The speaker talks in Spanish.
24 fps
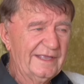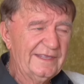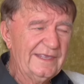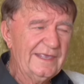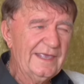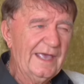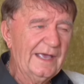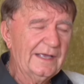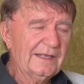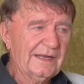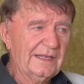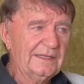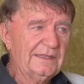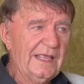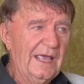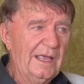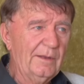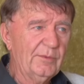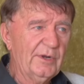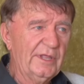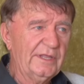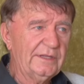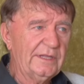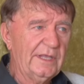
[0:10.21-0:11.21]
Aquí es
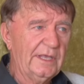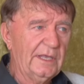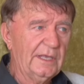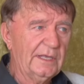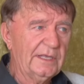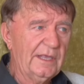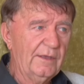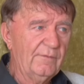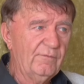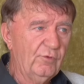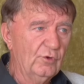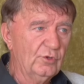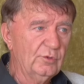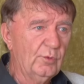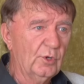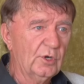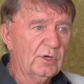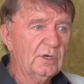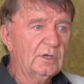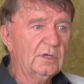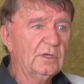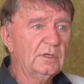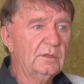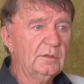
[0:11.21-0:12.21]
agradable de que el
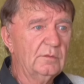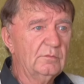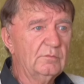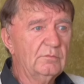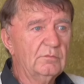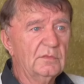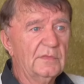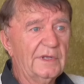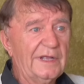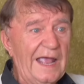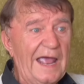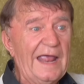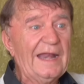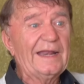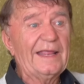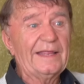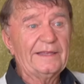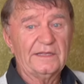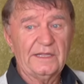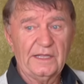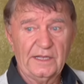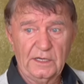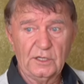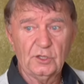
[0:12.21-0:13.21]
fútbol gana
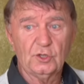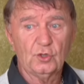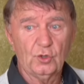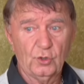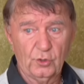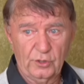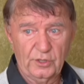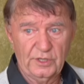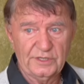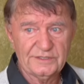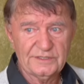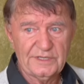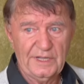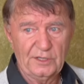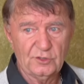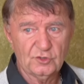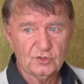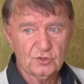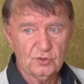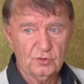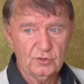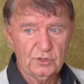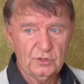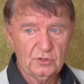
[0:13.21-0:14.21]
territorio en
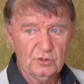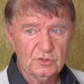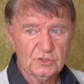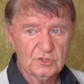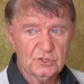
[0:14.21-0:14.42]
Estados Unidos.